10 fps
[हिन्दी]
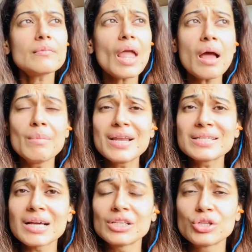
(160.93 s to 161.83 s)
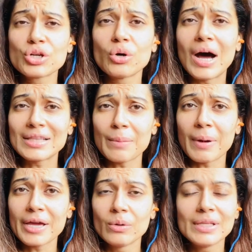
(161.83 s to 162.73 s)
मेरे साथ जो
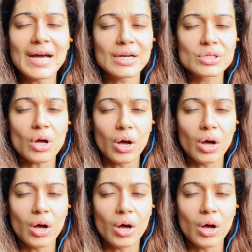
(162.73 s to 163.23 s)
हाथापाई हुई दैट इज